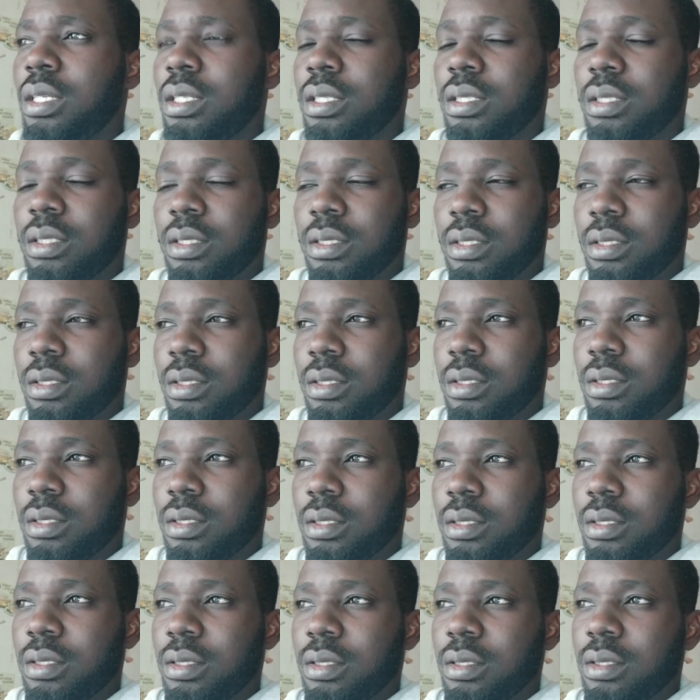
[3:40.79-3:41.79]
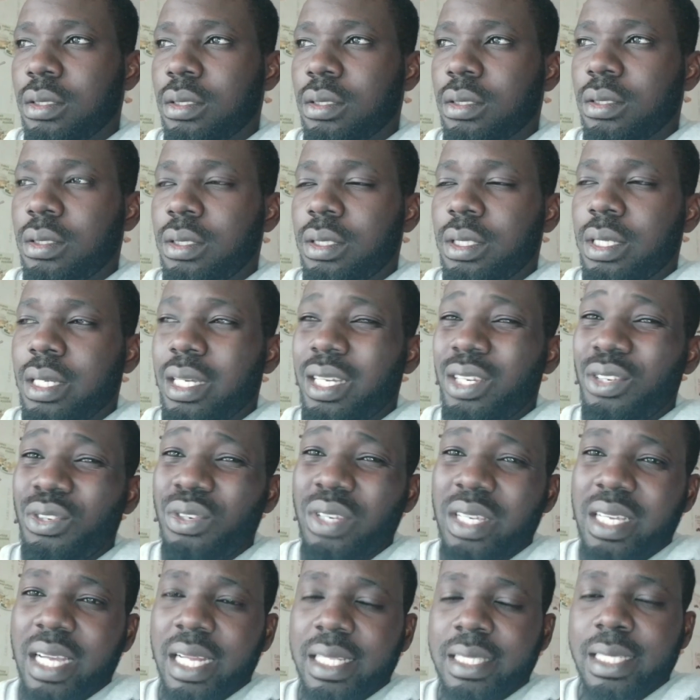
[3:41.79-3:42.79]
euh,
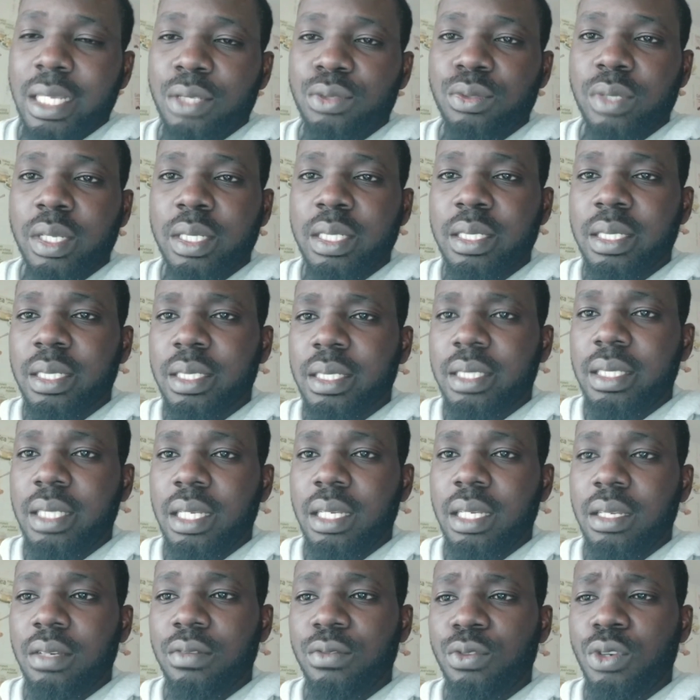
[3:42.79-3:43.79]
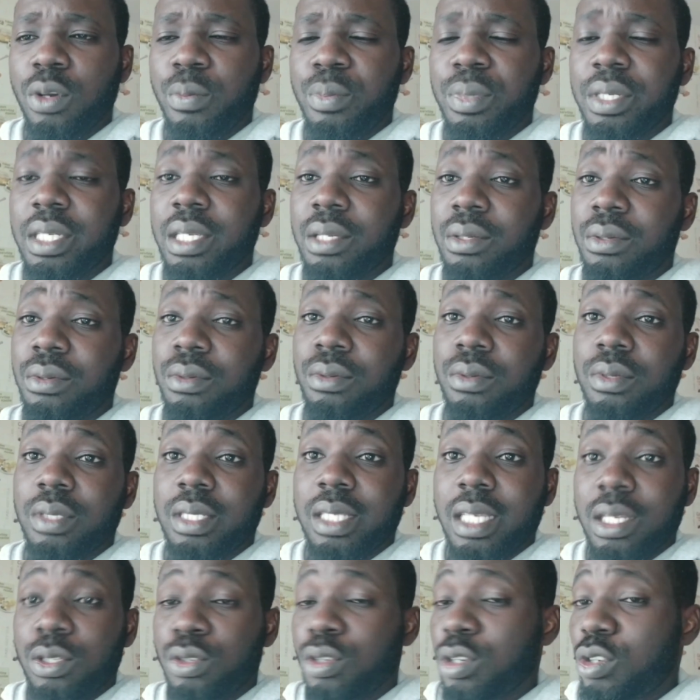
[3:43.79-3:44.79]
une carte nationale d'identité, vous comprenez que
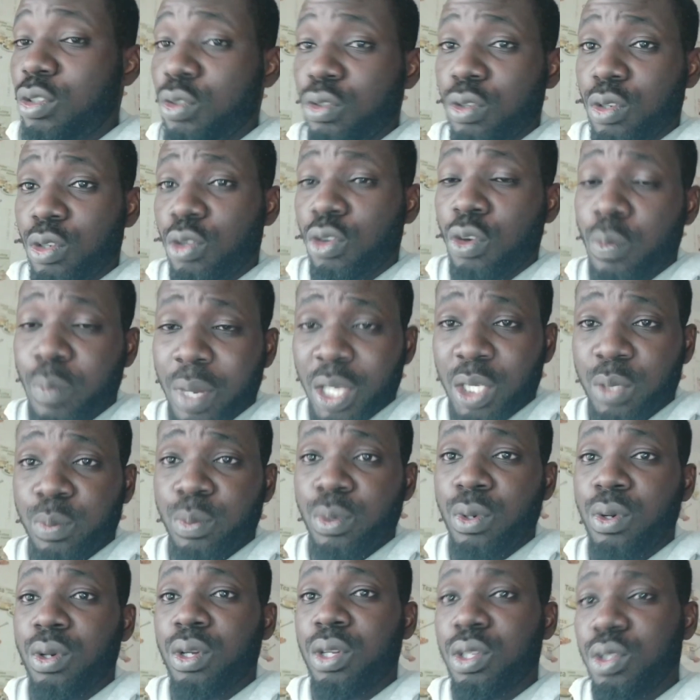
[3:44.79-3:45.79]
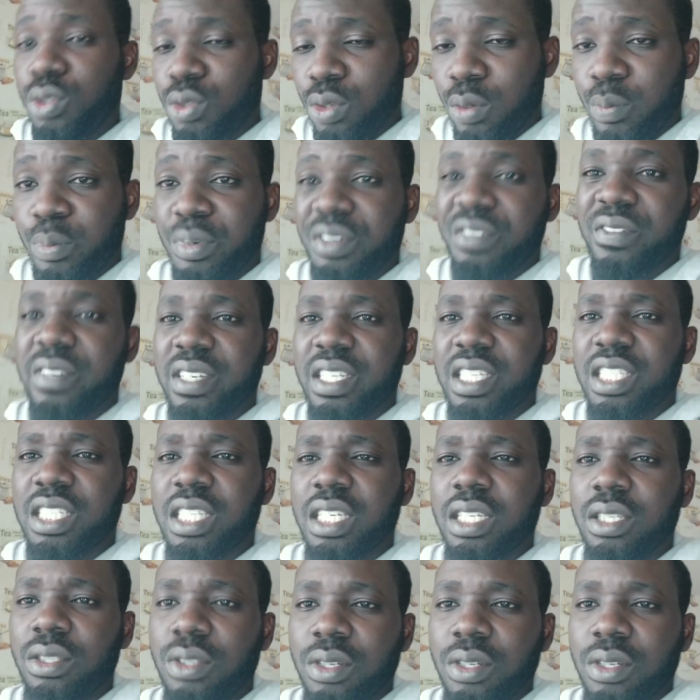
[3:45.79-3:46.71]
c'est ceux qui, ont le passeport qui sont privilégiés.